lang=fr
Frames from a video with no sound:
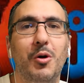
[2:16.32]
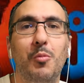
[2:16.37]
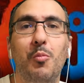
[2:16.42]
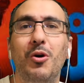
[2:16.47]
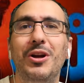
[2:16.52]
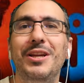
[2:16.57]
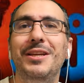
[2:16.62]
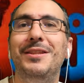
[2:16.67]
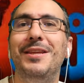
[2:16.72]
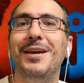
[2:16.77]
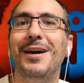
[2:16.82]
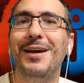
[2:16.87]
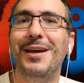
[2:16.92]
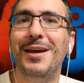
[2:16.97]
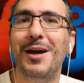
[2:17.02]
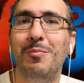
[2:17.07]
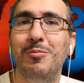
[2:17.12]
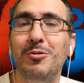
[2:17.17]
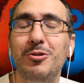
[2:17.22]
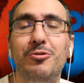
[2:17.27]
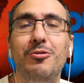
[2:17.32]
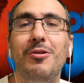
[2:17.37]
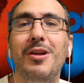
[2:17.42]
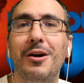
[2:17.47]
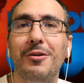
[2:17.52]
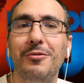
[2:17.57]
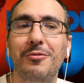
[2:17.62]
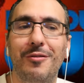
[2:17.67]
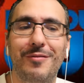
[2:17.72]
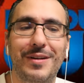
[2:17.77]
Bon littéraire, plus de
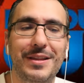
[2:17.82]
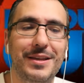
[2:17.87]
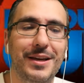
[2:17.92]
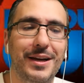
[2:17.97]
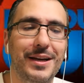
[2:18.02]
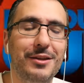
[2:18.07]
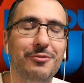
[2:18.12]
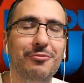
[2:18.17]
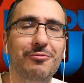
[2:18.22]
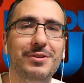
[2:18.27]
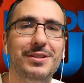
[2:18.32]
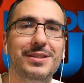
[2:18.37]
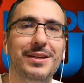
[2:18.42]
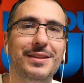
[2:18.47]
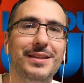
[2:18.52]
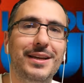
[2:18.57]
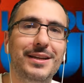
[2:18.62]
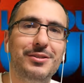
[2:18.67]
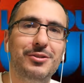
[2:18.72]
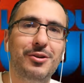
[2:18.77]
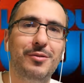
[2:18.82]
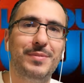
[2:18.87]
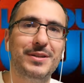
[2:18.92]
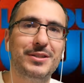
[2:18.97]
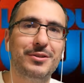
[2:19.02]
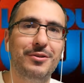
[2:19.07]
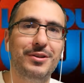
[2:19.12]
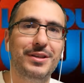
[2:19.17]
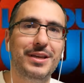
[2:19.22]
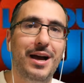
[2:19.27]
la rue, on va dire. Et donc c'est intéressant
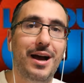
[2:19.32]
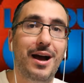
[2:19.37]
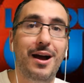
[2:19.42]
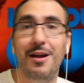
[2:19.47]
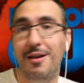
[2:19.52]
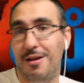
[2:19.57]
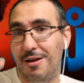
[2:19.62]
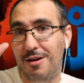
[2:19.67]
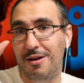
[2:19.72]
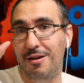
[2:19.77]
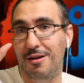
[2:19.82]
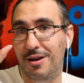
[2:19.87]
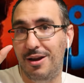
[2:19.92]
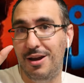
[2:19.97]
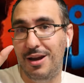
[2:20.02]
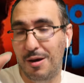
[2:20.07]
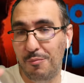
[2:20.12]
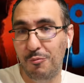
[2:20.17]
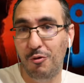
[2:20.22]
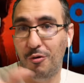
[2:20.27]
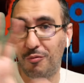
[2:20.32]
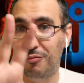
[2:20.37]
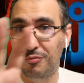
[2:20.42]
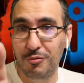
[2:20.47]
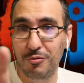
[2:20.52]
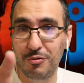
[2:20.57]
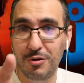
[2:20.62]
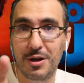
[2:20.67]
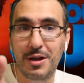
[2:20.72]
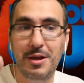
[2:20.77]
parce qu'il y a l'amour
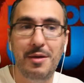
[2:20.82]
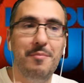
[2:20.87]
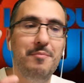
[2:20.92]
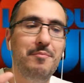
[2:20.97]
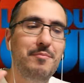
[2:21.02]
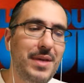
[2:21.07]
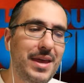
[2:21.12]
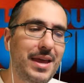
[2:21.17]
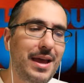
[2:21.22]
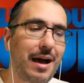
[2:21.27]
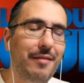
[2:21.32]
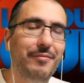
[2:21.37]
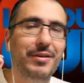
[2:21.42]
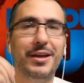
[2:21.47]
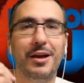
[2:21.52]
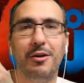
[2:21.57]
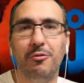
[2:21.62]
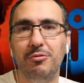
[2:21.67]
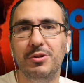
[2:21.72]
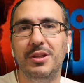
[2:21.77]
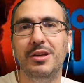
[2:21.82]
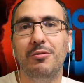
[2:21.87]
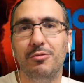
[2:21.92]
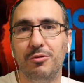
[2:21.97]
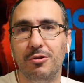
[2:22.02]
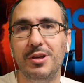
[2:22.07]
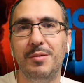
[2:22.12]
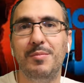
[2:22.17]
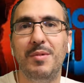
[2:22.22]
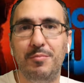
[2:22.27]
fou, mais avec un côté
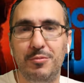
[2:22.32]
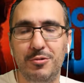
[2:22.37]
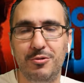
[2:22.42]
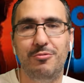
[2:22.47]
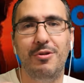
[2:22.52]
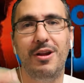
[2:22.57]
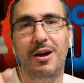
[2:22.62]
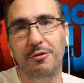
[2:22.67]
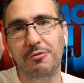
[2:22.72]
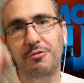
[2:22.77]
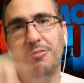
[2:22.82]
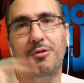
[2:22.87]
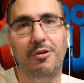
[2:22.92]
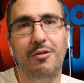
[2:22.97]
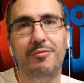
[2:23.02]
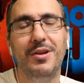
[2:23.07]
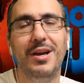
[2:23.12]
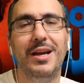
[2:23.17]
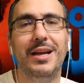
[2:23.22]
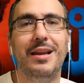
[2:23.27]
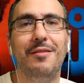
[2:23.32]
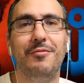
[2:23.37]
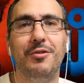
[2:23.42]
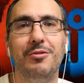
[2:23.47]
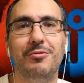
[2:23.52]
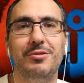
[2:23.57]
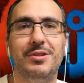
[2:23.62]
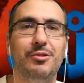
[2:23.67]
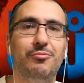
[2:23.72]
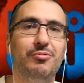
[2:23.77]
entre guillemets plus de la rue, on revient avec la
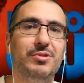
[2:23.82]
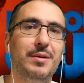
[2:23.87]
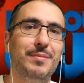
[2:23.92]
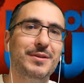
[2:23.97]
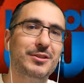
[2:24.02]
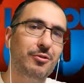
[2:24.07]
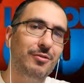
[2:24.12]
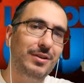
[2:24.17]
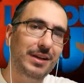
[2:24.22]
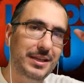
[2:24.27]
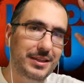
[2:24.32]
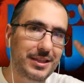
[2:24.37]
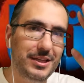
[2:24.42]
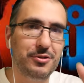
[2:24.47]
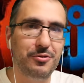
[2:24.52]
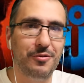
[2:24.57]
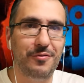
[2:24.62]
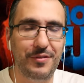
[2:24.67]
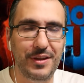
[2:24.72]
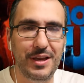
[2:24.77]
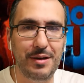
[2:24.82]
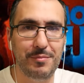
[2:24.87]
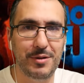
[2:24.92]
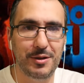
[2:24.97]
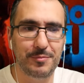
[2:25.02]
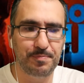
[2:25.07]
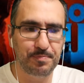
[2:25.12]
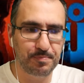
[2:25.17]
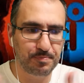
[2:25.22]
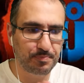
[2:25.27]
violence et tout ça. Parce qu'en réalité, ce
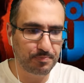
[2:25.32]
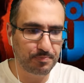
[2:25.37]
film,